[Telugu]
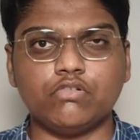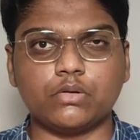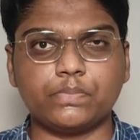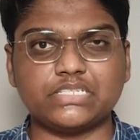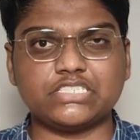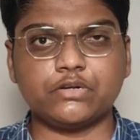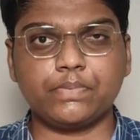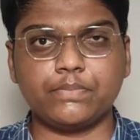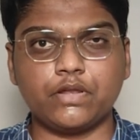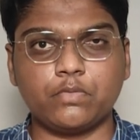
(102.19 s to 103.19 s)
వన్ పర్సెంట్
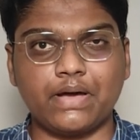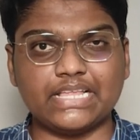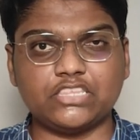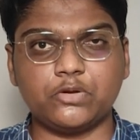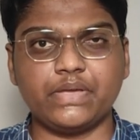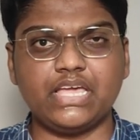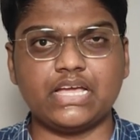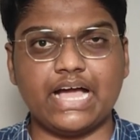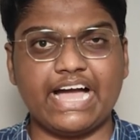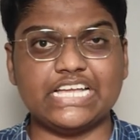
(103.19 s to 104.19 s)
పీపుల్కి మాత్రమే
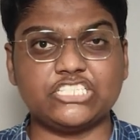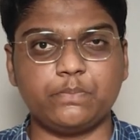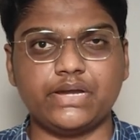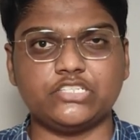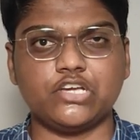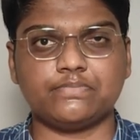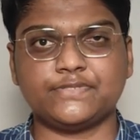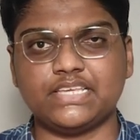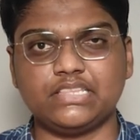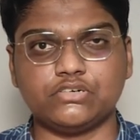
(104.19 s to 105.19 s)
హైయెస్ట్ పేడ్
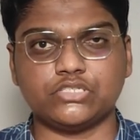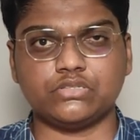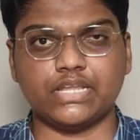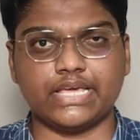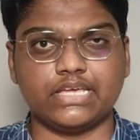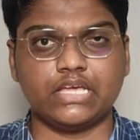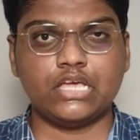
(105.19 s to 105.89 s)
జాబ్స్ అయితే వస్తున్నాయి